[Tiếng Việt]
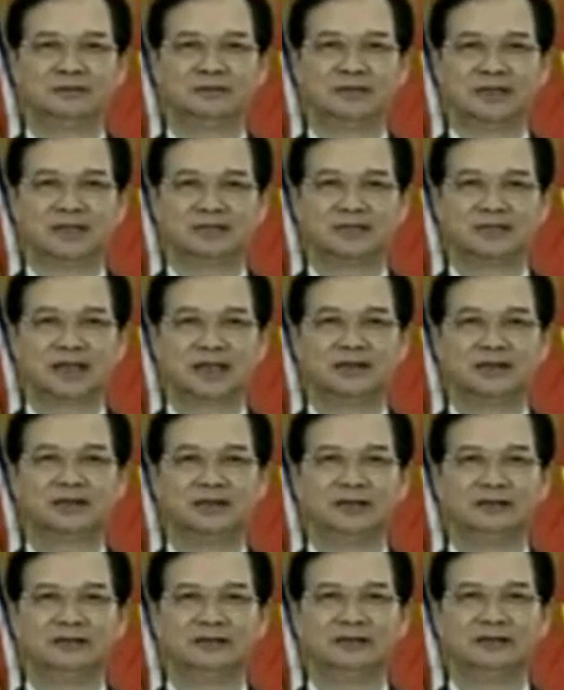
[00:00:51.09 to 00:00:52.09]
và xác
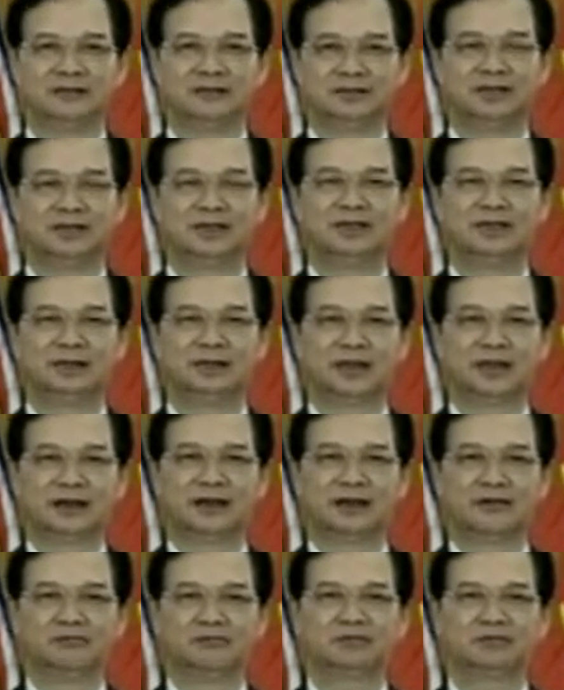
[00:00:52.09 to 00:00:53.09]
định chương trình
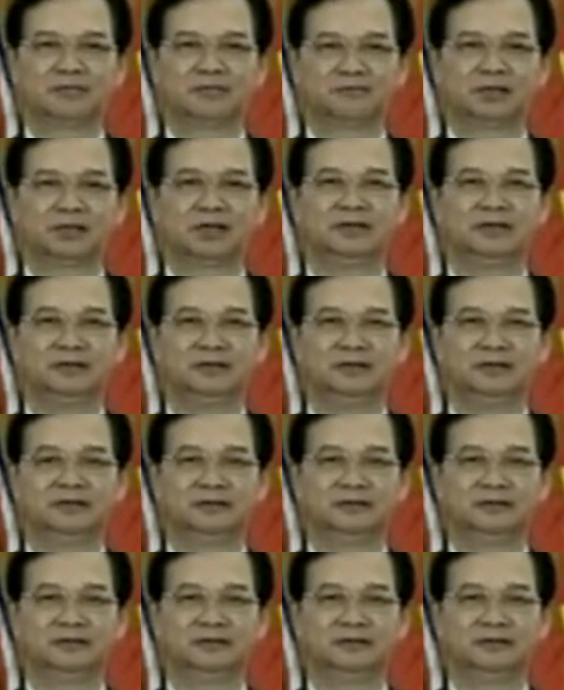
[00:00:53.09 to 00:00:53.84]
hành động sắp tới